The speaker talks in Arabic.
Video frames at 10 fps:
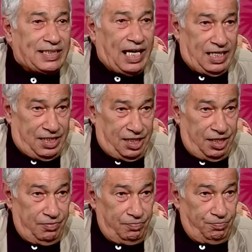الساعه انت
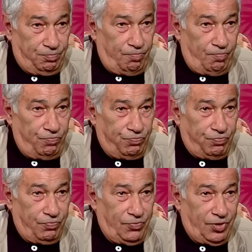
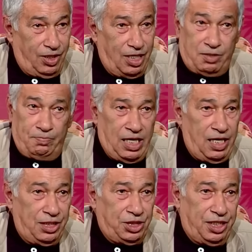قسم بالله
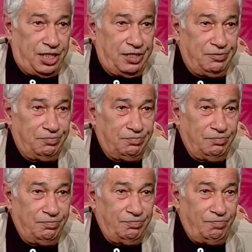لا نجيك
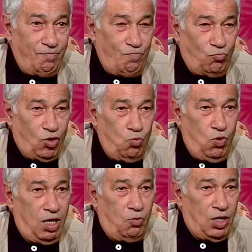ولا